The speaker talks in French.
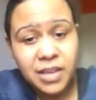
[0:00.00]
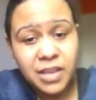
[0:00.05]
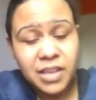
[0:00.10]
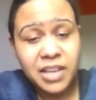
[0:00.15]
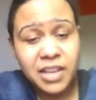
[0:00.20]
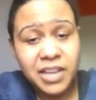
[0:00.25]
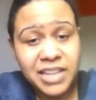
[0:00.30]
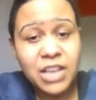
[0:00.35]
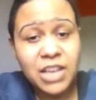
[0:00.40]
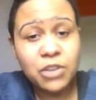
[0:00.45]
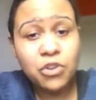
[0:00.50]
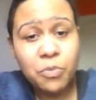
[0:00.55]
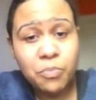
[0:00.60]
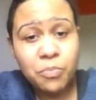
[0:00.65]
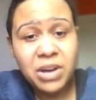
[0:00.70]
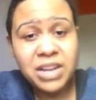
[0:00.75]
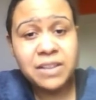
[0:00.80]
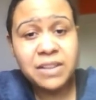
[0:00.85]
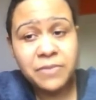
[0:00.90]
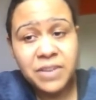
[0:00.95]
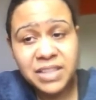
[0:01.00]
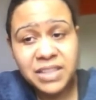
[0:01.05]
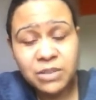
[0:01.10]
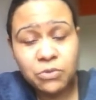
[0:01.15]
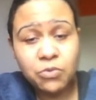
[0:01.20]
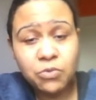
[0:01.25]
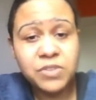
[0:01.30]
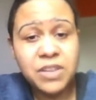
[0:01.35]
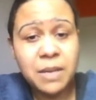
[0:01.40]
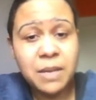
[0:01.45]
Rien que pour aller faire des
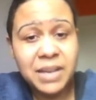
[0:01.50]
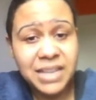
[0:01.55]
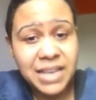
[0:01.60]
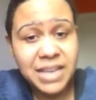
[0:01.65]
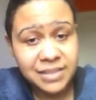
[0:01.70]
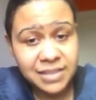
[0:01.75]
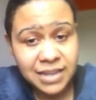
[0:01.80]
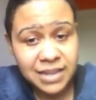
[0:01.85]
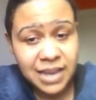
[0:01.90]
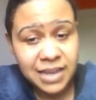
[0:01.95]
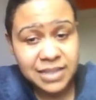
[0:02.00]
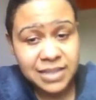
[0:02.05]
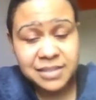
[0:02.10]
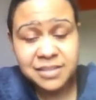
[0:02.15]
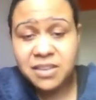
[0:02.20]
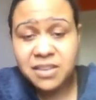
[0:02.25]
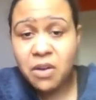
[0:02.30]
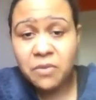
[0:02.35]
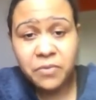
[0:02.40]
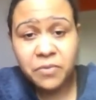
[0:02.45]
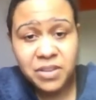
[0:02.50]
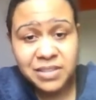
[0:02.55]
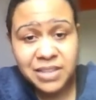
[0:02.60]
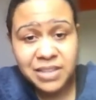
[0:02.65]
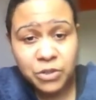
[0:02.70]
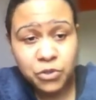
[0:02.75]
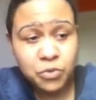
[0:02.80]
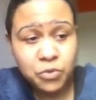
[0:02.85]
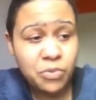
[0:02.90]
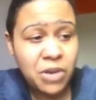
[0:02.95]
courses dans un magasin, là, ici en France,
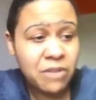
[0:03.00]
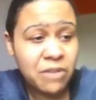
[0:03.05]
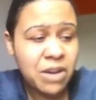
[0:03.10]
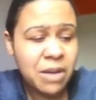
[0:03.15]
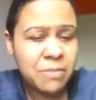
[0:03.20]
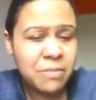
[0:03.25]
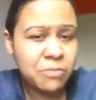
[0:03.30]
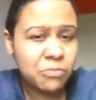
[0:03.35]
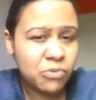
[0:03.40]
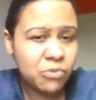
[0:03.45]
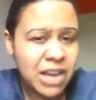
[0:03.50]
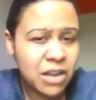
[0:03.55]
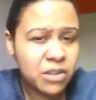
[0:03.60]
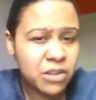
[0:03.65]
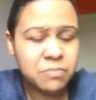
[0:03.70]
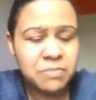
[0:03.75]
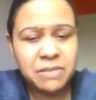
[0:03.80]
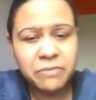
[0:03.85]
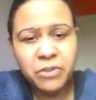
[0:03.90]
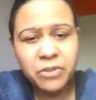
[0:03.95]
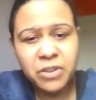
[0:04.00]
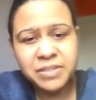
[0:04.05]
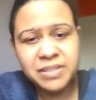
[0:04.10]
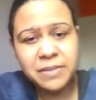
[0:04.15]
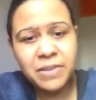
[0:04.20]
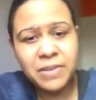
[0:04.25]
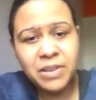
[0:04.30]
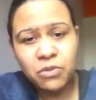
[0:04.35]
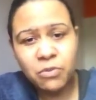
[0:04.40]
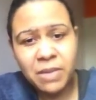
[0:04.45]
là, tu peux avoir même pour 40 000 francs
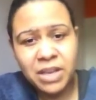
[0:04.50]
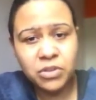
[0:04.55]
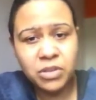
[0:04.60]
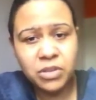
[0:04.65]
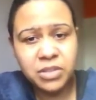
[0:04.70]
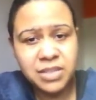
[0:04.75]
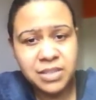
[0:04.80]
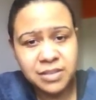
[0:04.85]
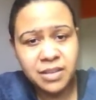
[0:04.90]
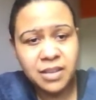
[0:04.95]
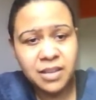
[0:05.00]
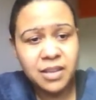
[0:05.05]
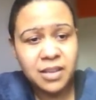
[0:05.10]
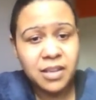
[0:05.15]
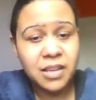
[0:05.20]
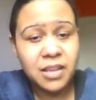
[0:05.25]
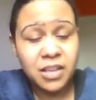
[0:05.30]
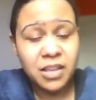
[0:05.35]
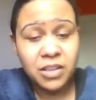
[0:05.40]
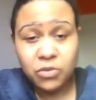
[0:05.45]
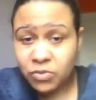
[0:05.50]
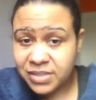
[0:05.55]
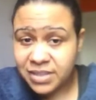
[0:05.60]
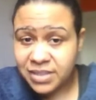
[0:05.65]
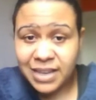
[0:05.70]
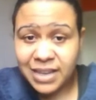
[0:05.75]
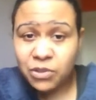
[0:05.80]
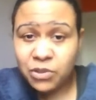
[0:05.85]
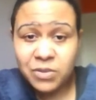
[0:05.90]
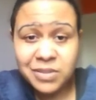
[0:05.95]
CFA de marchandises. Donc
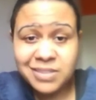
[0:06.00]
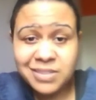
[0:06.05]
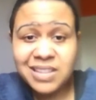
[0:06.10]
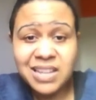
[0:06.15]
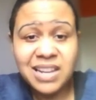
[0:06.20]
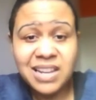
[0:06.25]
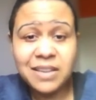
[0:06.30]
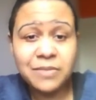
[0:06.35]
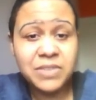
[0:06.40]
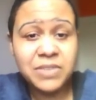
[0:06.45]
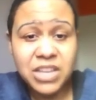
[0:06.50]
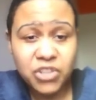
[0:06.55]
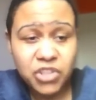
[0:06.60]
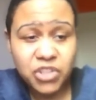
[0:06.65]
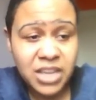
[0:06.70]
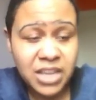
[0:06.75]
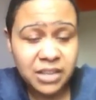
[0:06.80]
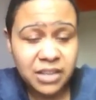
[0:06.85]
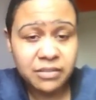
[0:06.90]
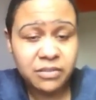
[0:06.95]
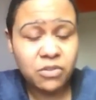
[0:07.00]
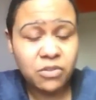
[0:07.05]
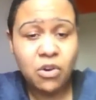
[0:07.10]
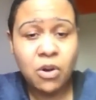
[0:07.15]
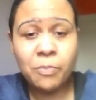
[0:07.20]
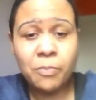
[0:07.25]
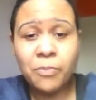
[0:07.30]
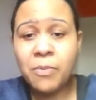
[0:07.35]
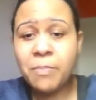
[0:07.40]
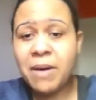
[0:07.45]
c'est vrai ici là, la vie est chère.
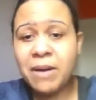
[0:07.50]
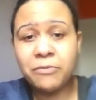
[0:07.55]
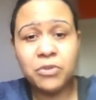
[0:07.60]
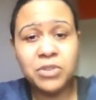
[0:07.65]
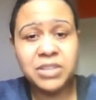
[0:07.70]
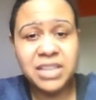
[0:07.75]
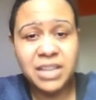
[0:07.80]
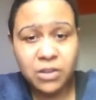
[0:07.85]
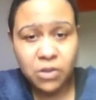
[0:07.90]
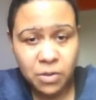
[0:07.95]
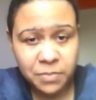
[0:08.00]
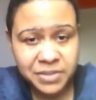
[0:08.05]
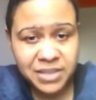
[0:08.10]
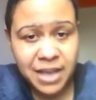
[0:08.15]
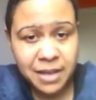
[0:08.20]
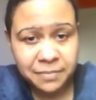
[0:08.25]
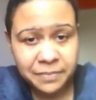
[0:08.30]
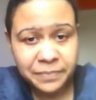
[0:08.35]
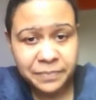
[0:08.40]
On ne peut pas venir comme ça.